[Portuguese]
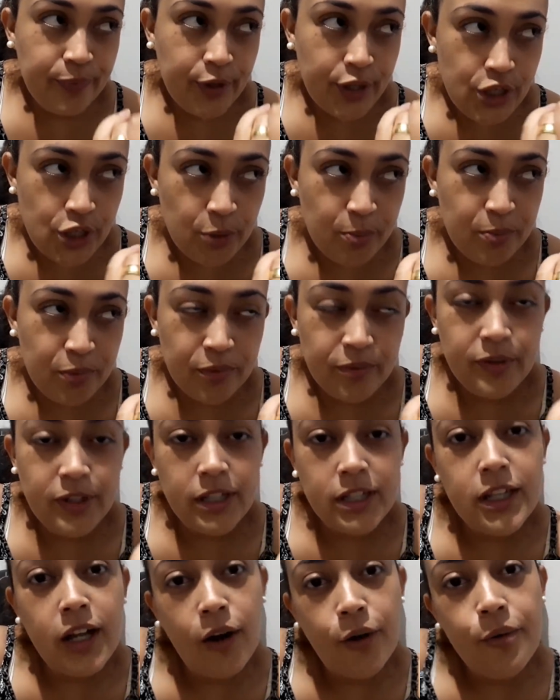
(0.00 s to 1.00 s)
Tipo,
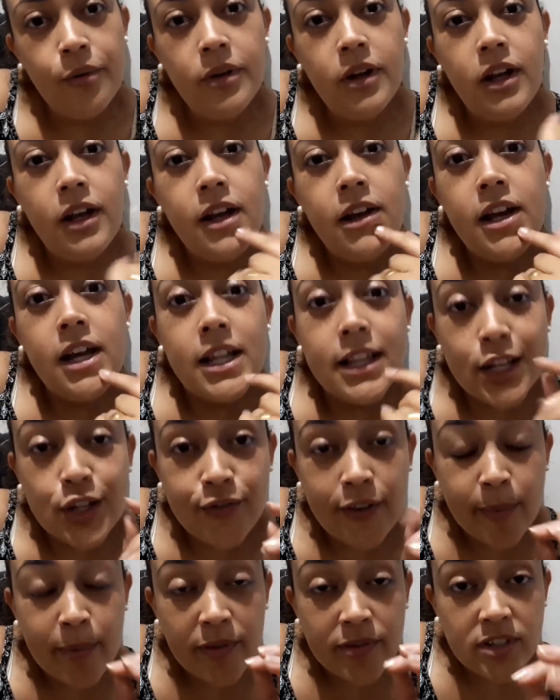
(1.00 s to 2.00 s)
então, deixa
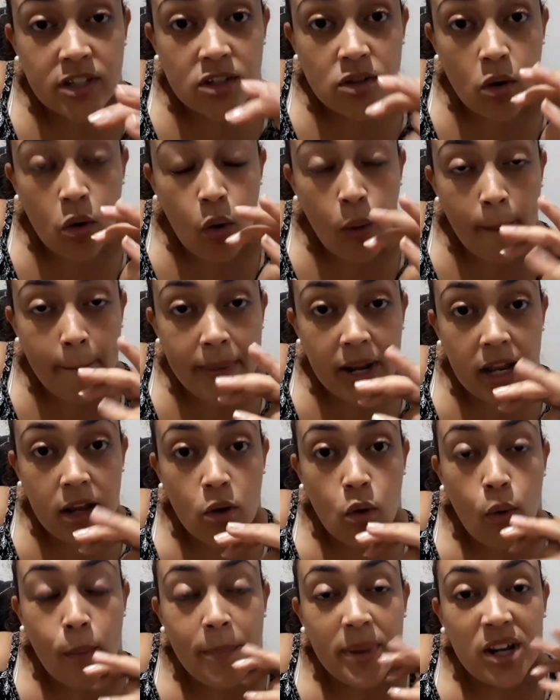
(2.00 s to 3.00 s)
eu falar pra vocês o que eu comprei.
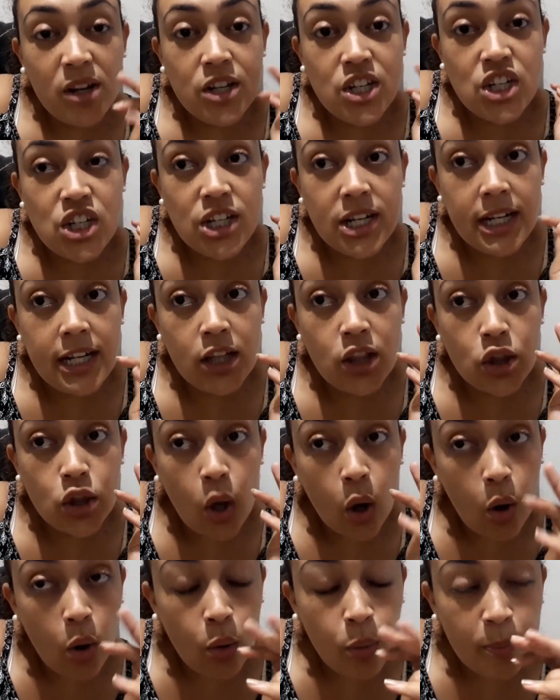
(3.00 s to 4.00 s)
Eu comprei
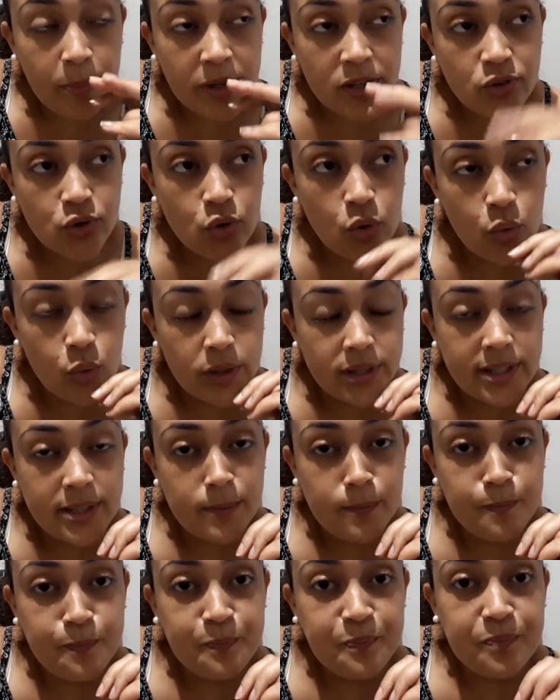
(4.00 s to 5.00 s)
xilitol,
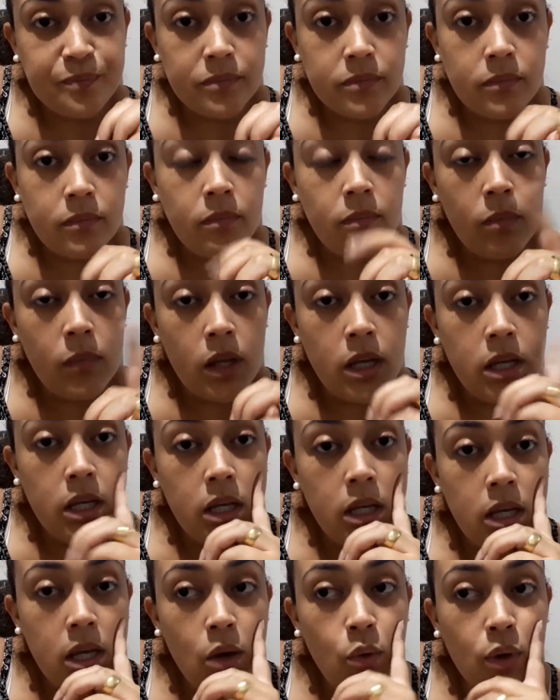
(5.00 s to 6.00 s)
pessoas.
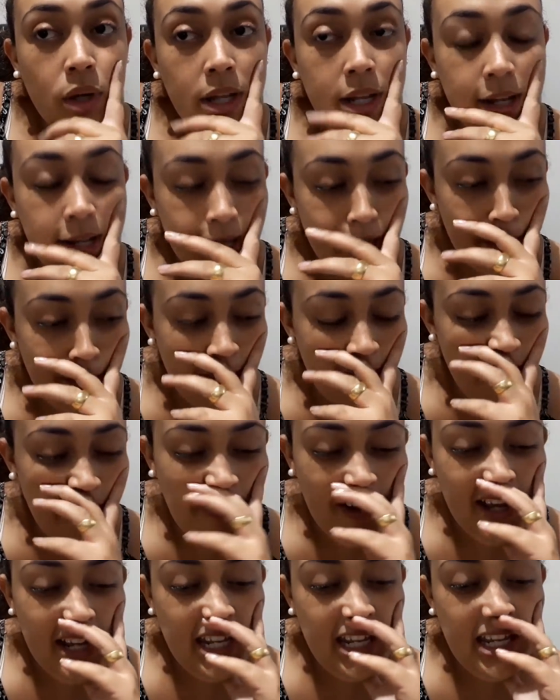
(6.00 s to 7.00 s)
E eu queria também
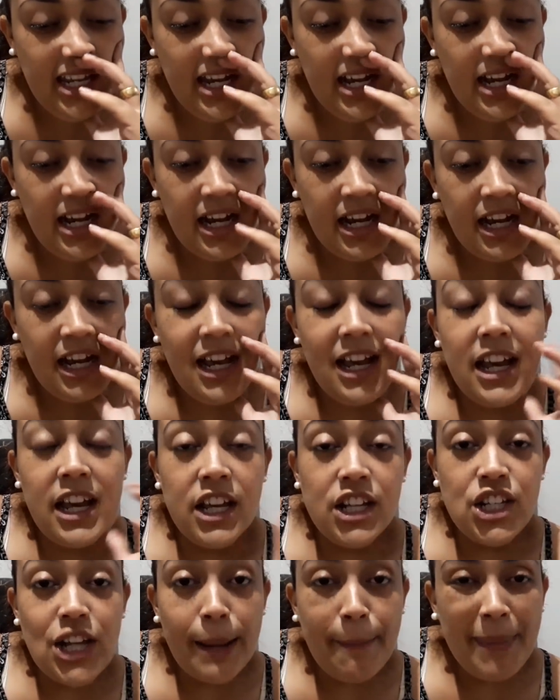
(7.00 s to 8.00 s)
farinha
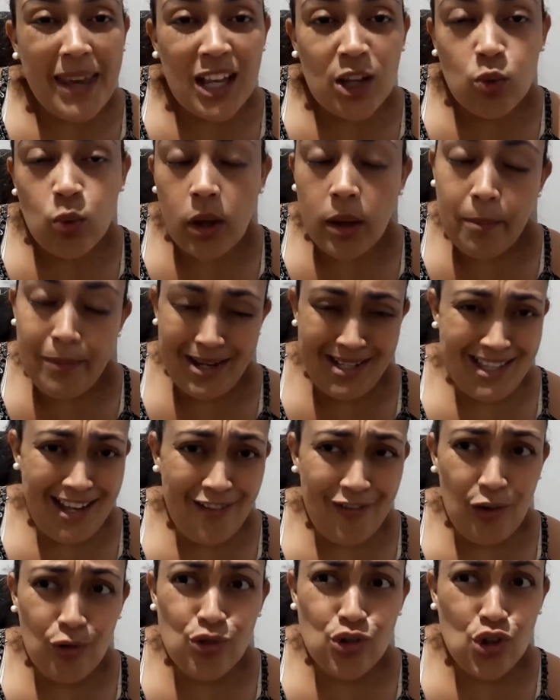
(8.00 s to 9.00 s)
de amêndoa, mas
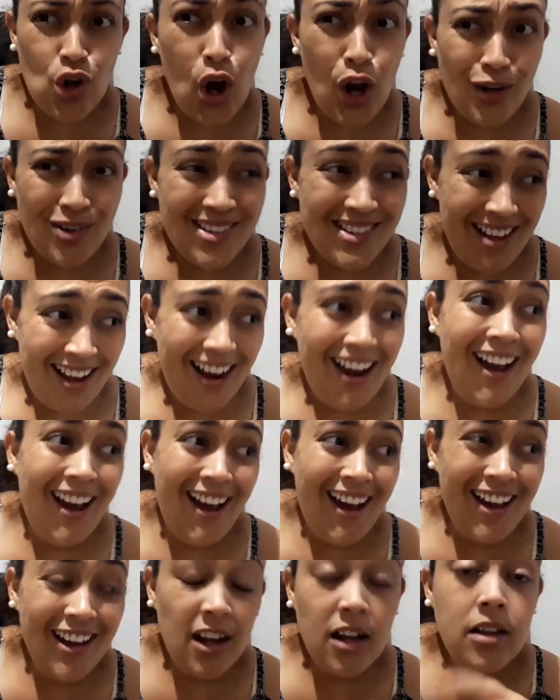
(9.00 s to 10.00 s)
tava aos olhos da
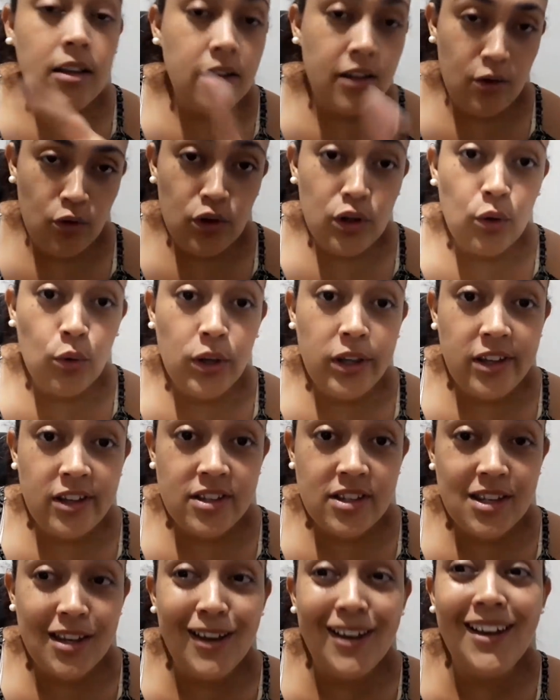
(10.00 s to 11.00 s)
cara, então eu não quis.